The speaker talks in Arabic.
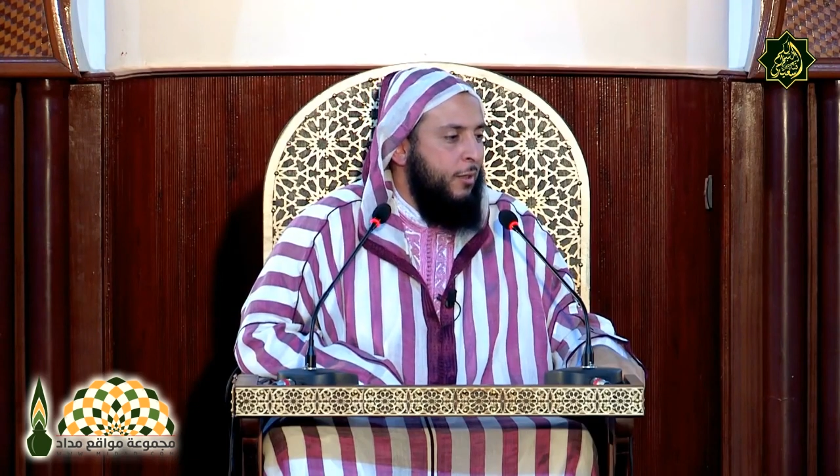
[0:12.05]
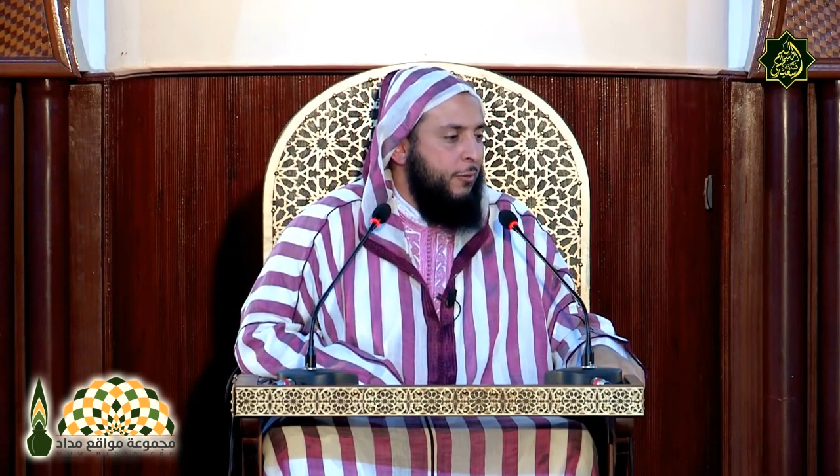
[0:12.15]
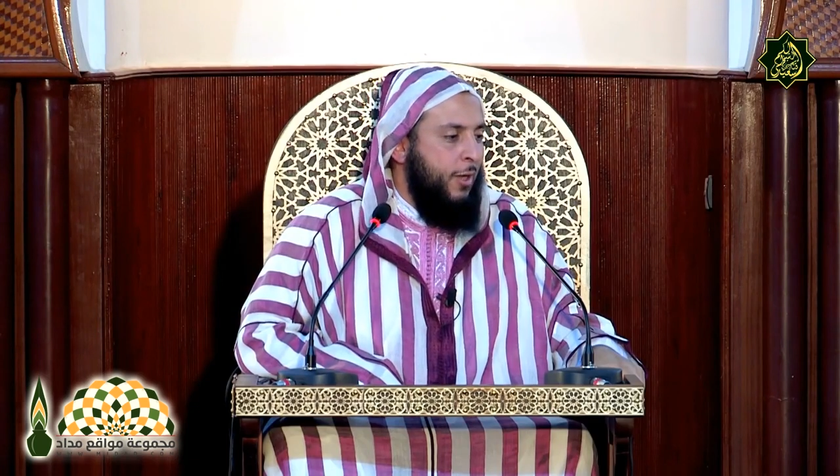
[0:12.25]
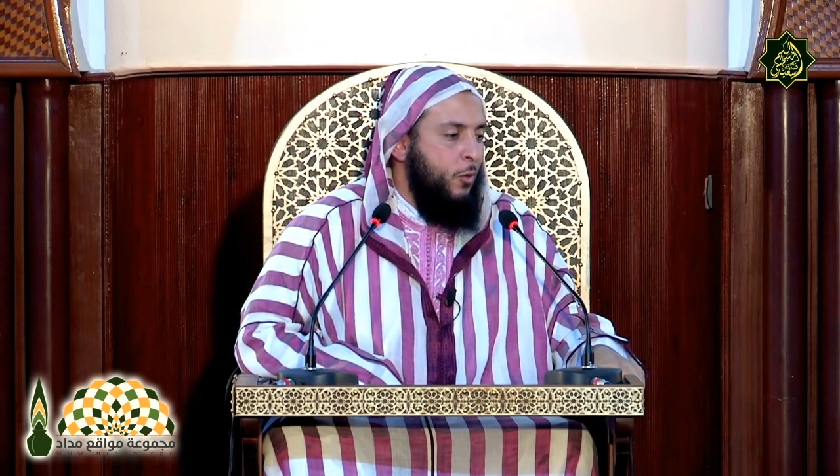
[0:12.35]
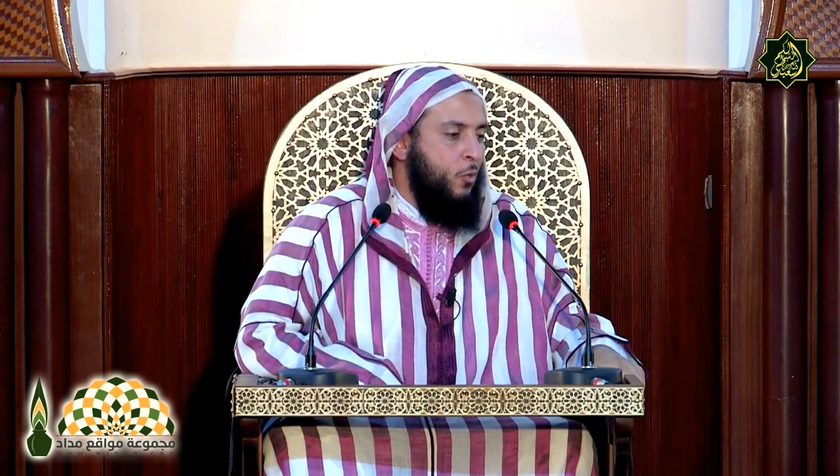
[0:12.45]

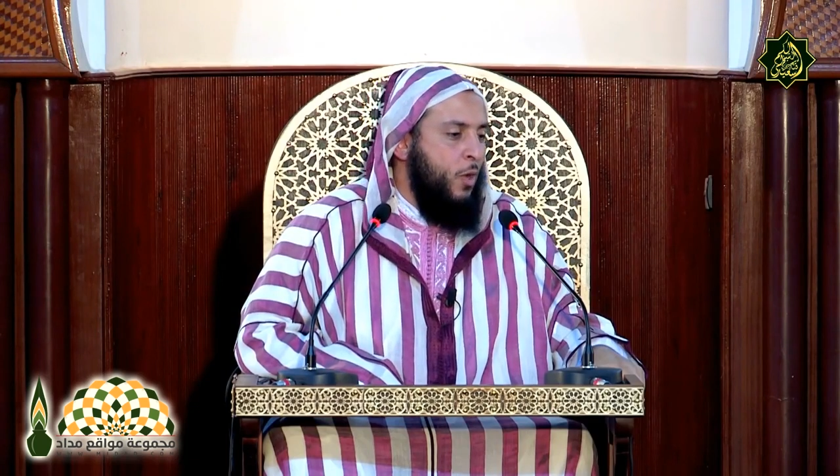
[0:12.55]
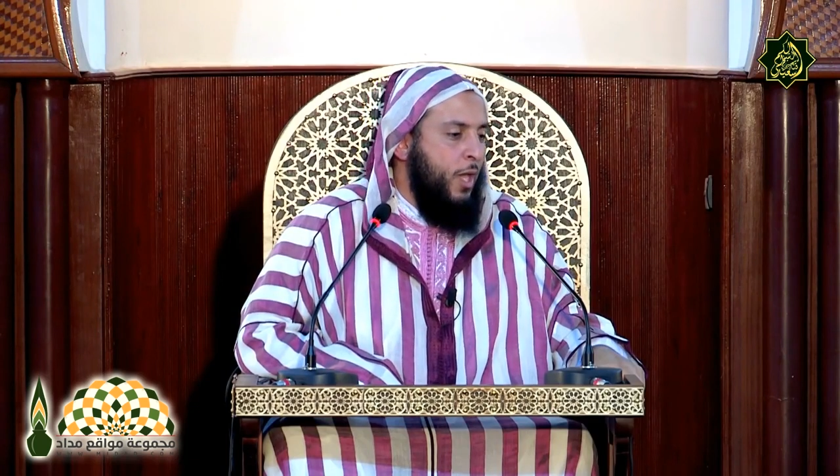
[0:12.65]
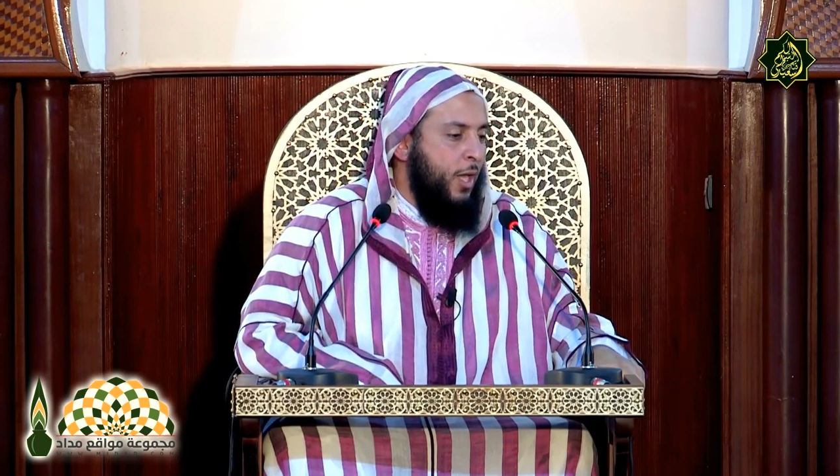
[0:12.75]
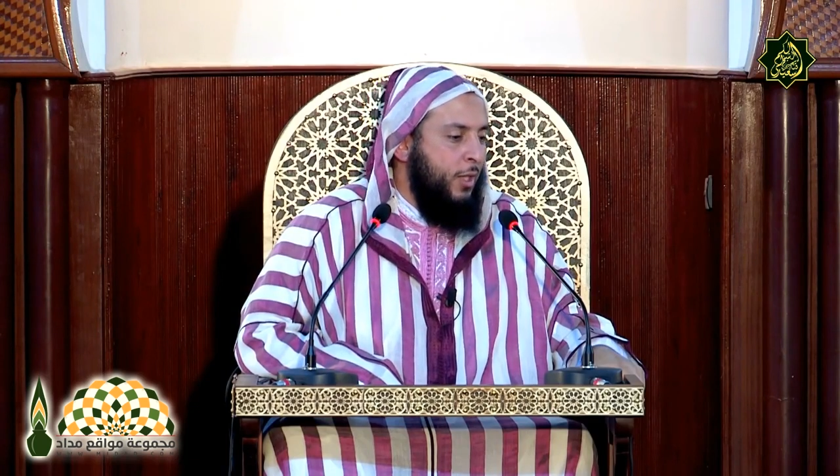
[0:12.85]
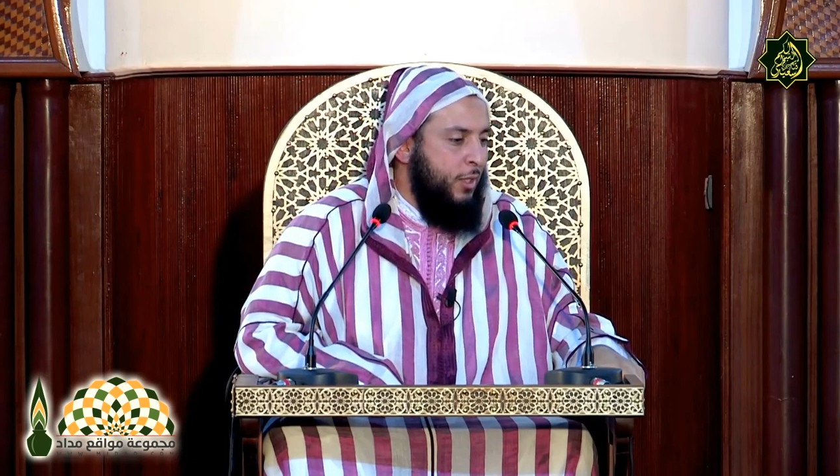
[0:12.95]
فهو
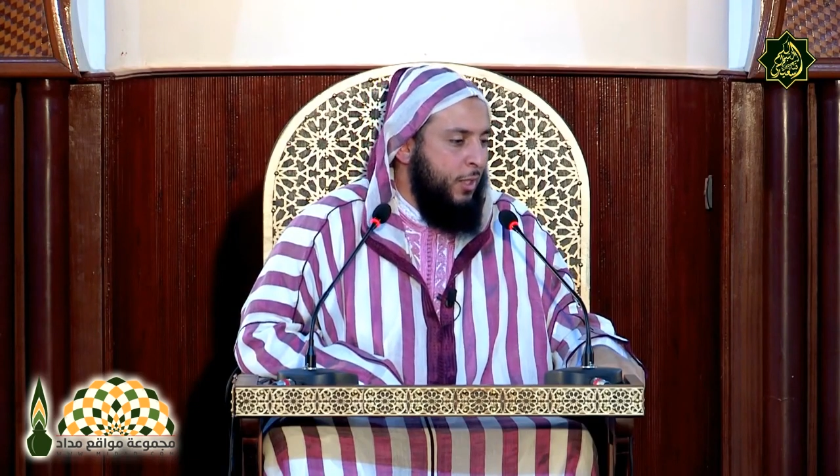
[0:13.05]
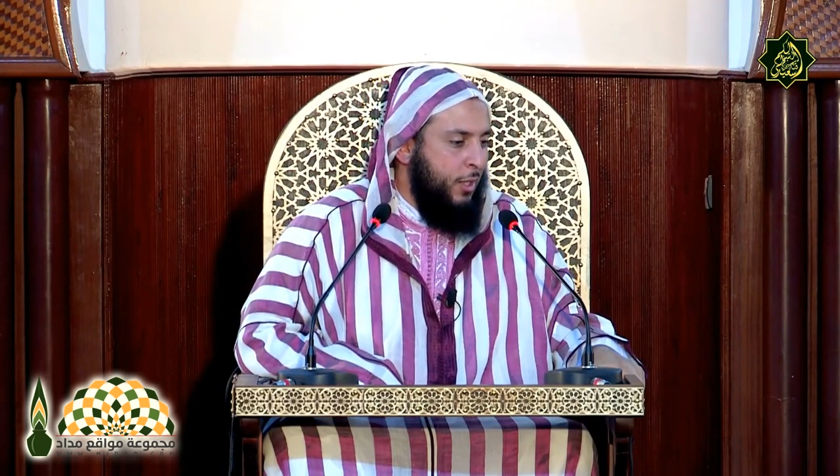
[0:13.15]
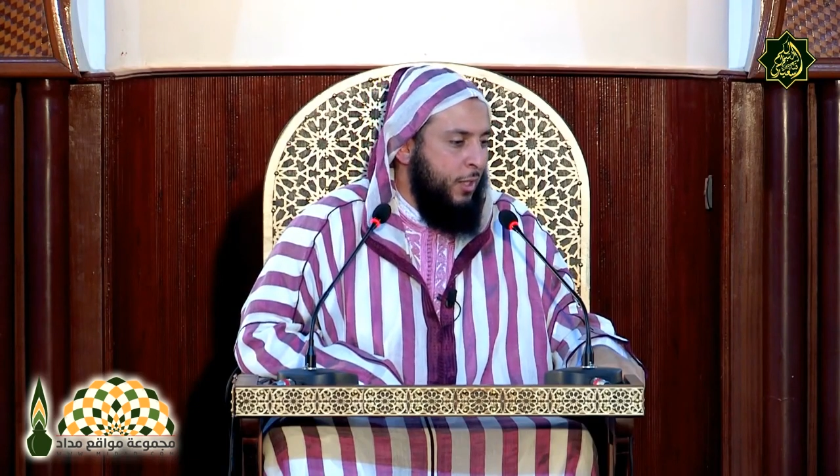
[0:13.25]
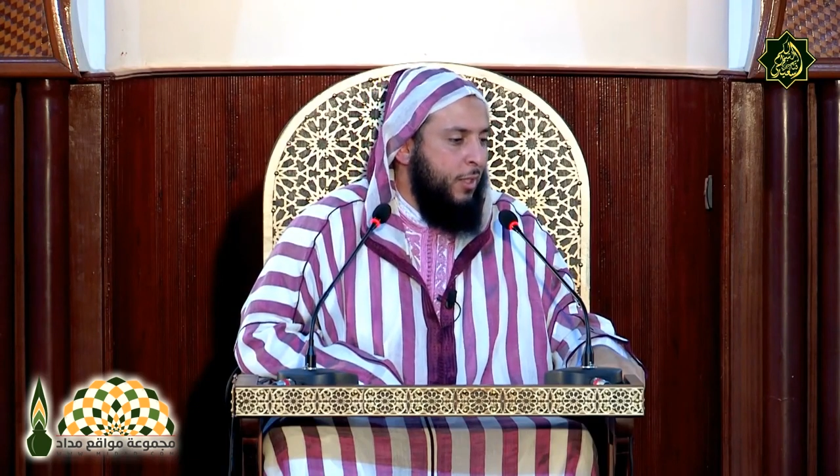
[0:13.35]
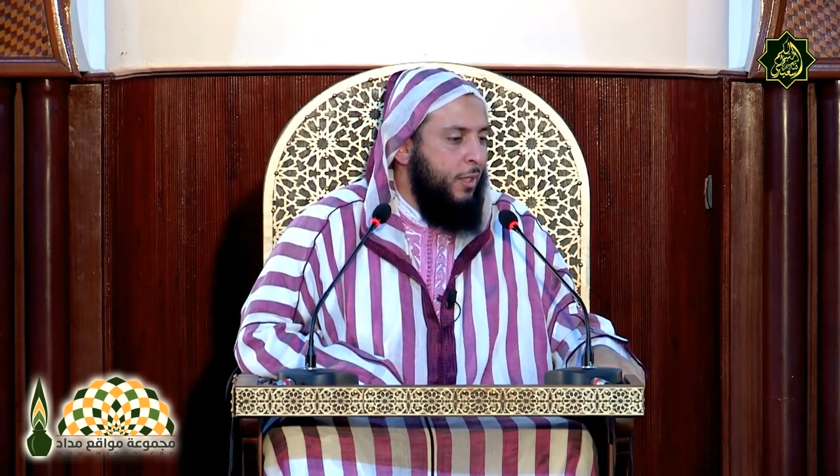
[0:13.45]

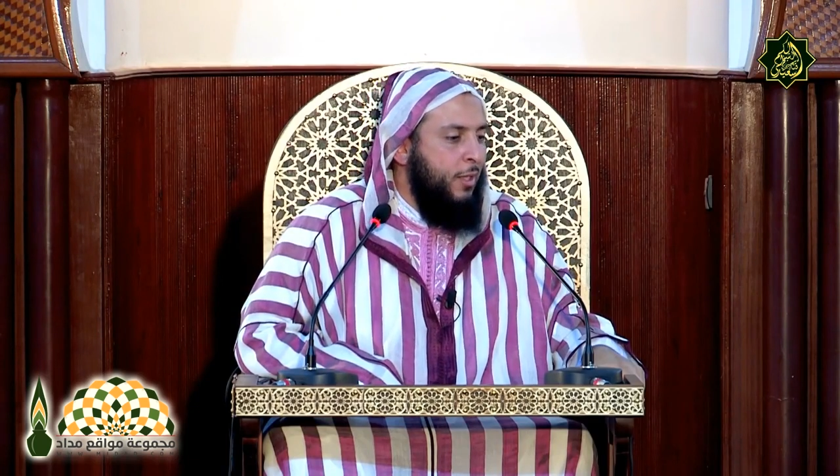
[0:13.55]
يهدين